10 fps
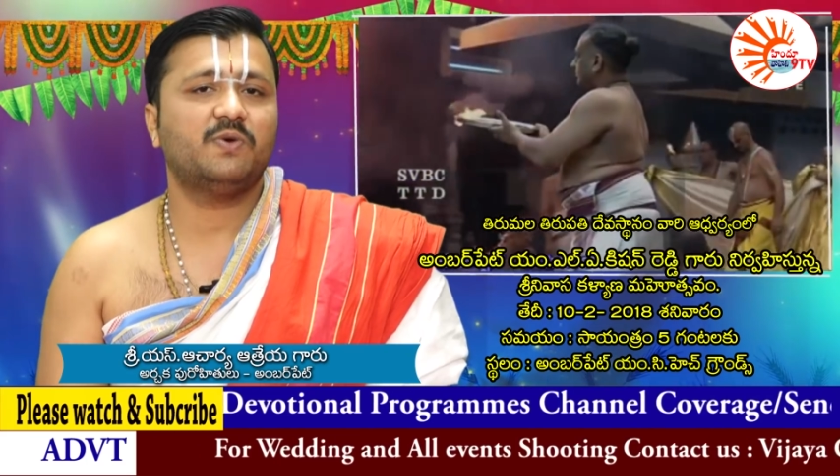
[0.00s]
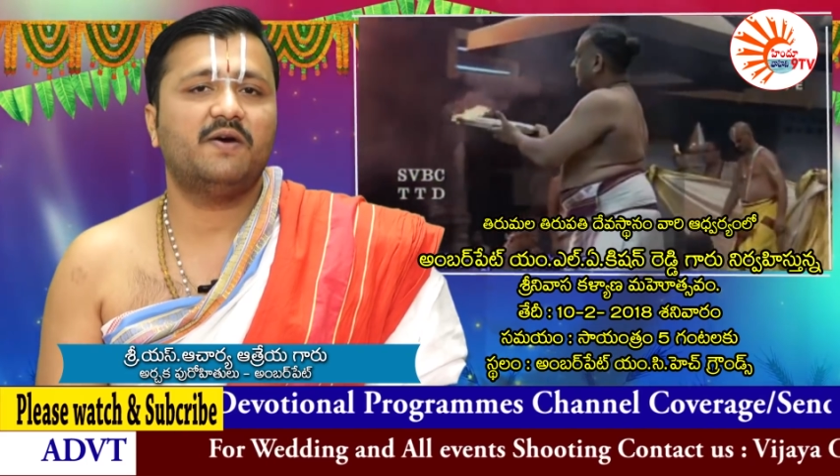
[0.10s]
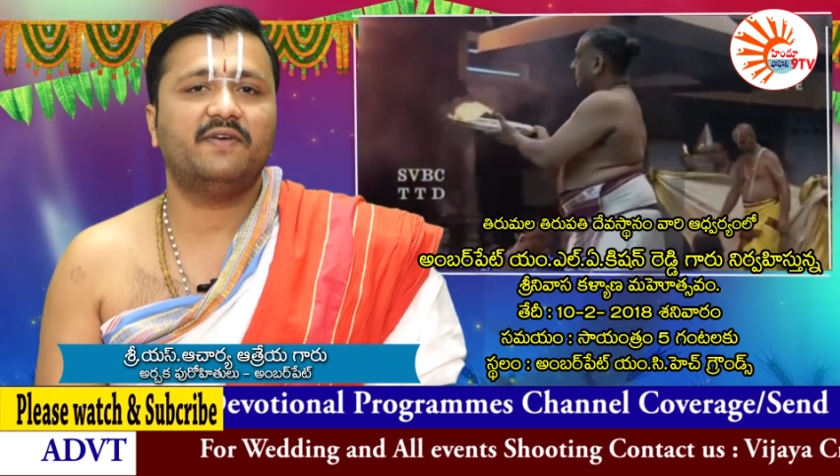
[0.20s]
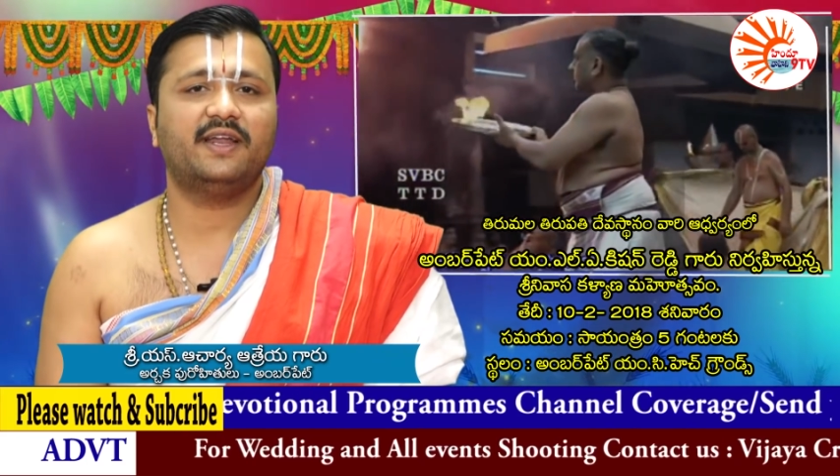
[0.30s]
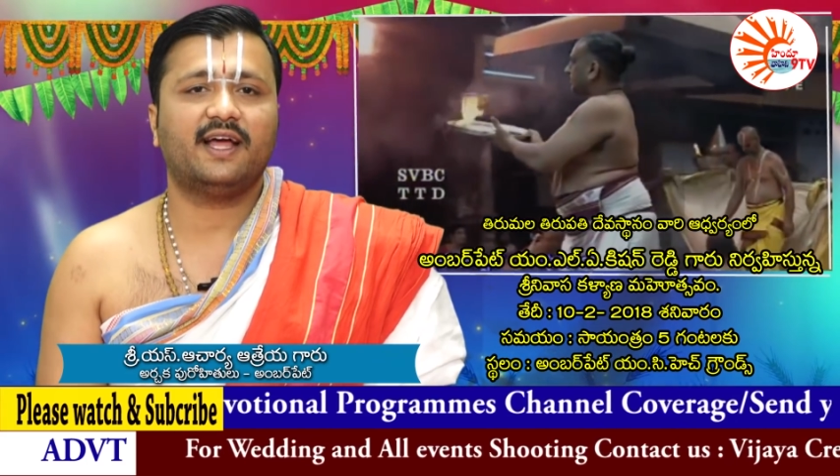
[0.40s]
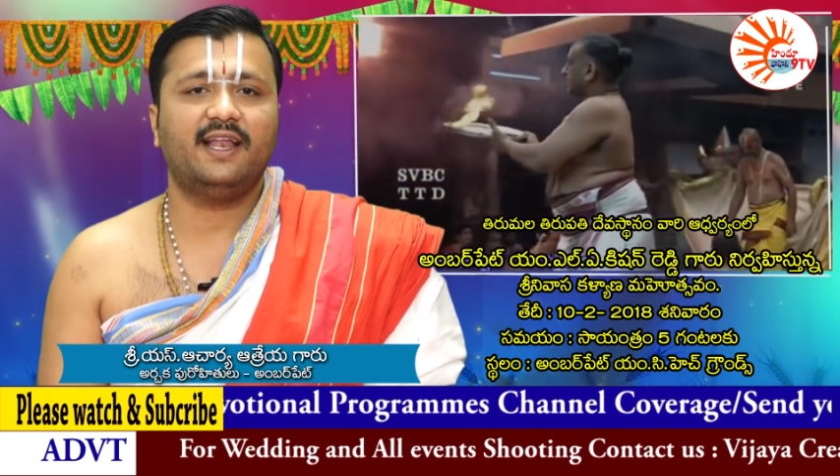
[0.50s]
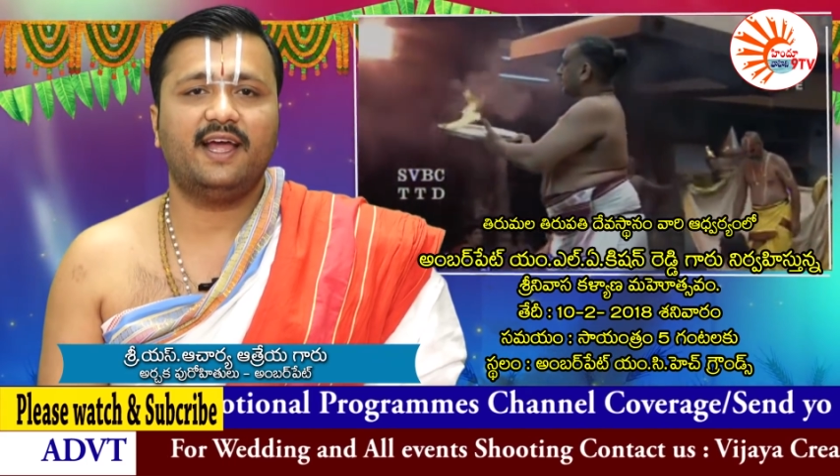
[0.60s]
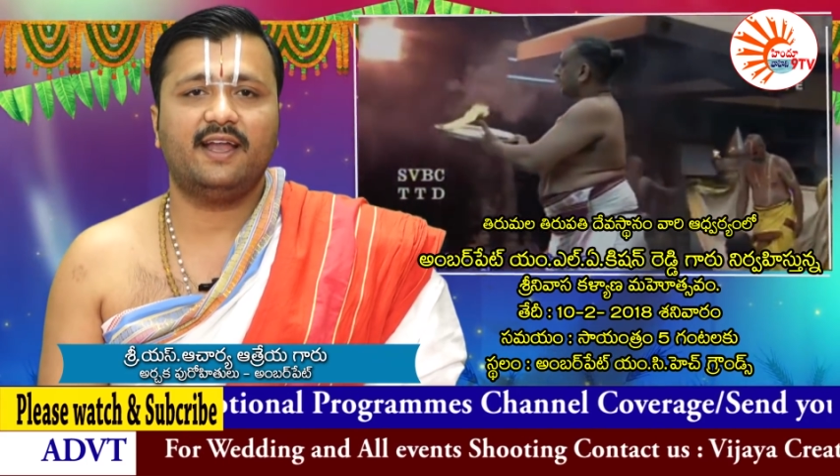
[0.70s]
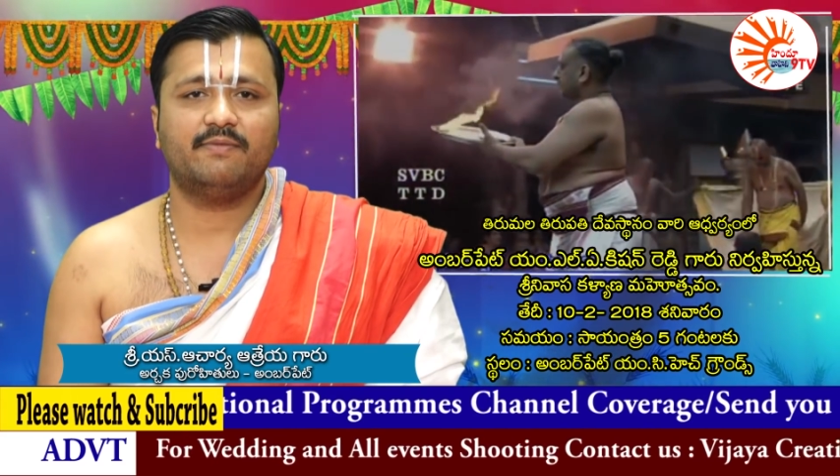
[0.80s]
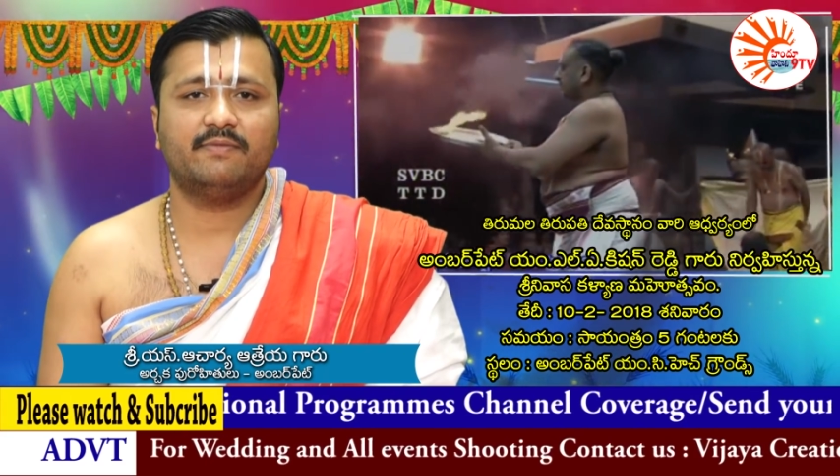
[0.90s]
స్వామివారి
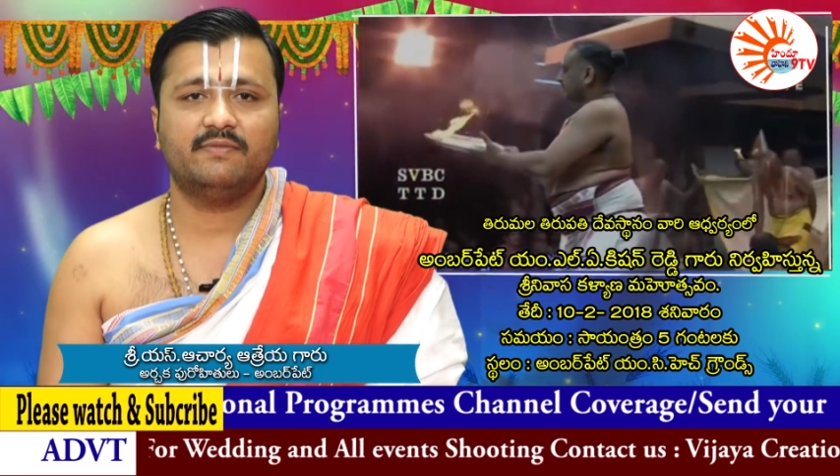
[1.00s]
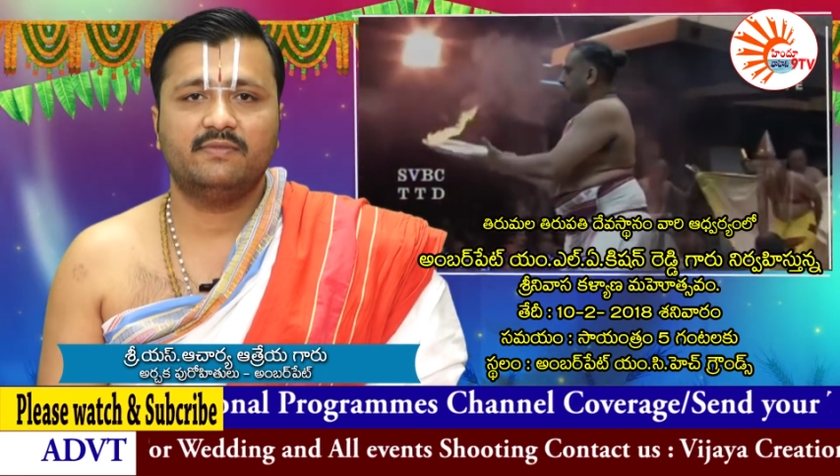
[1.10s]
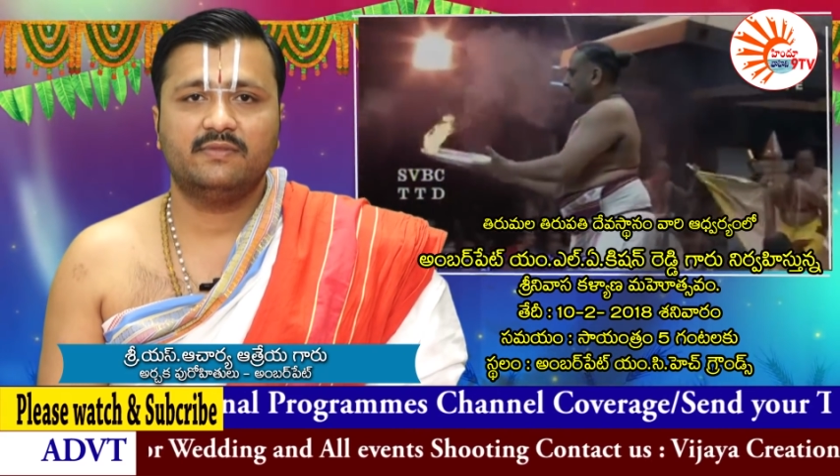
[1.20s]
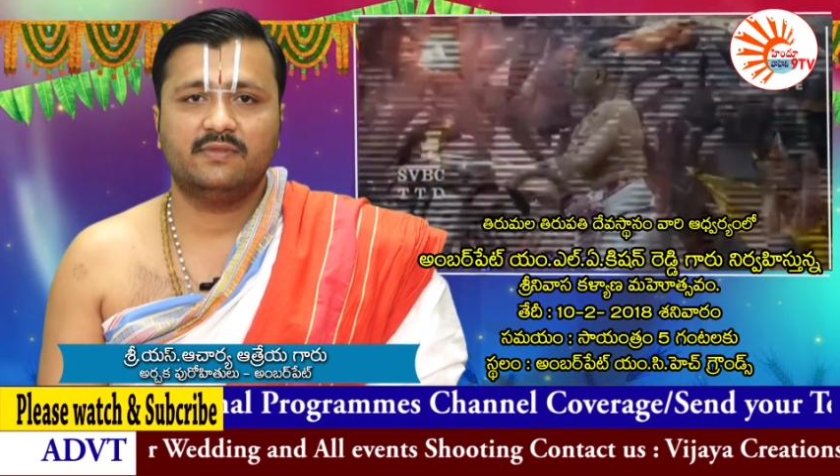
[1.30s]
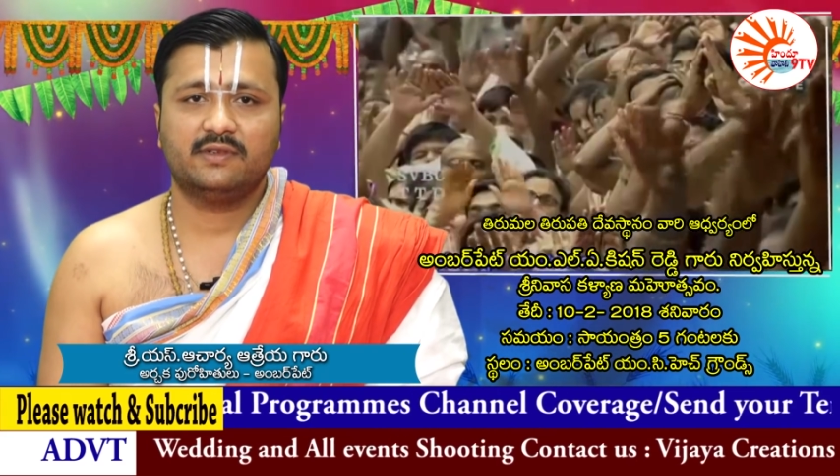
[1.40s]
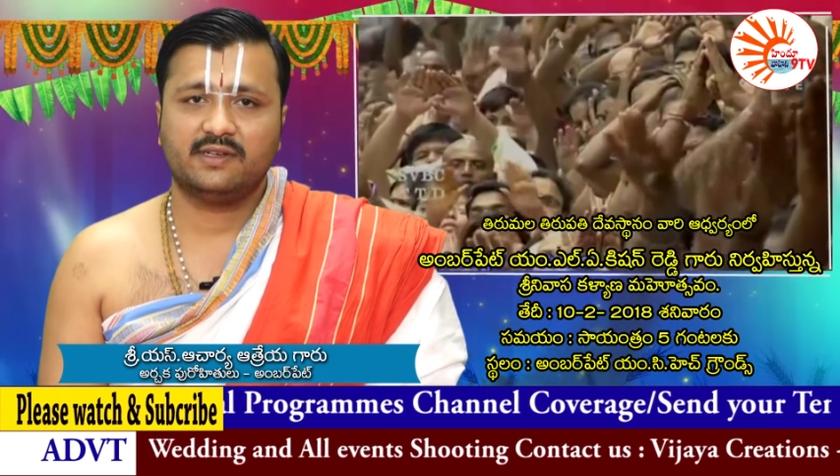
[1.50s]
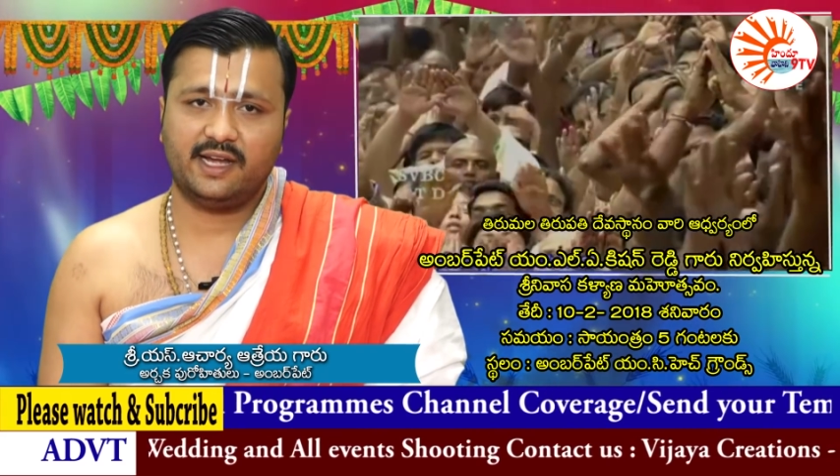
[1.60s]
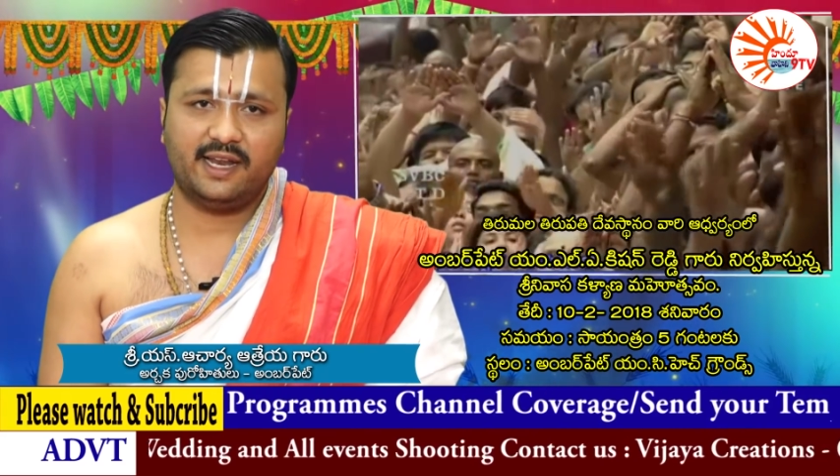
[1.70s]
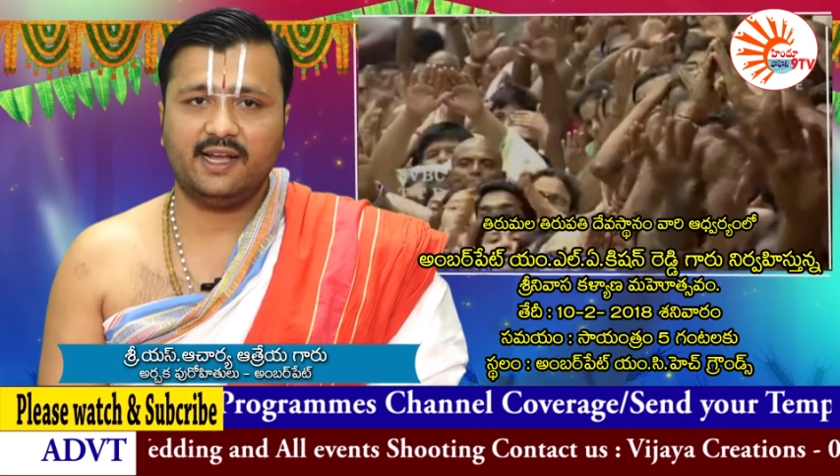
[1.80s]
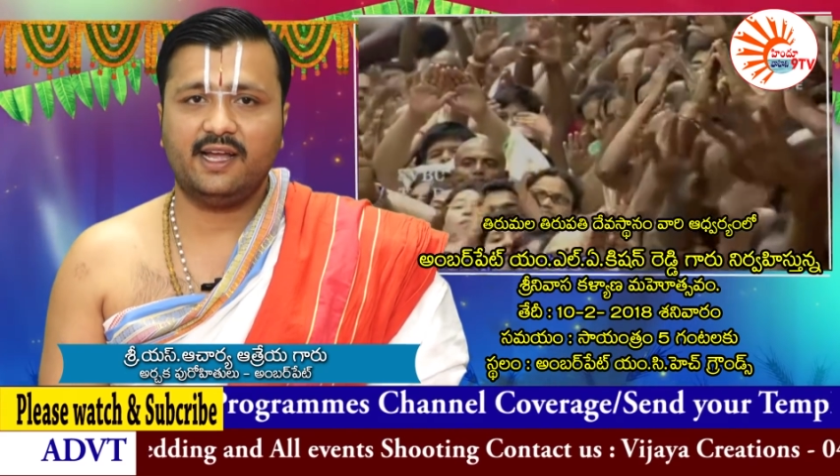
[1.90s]
కళ్యాణం
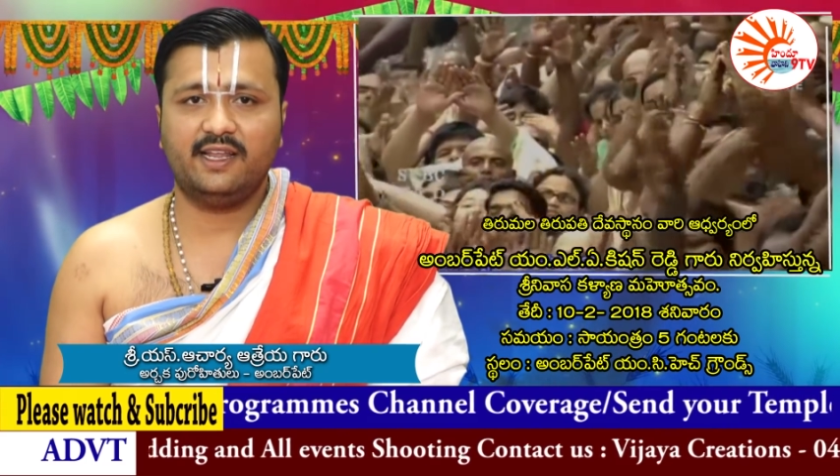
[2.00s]
ఘనంగా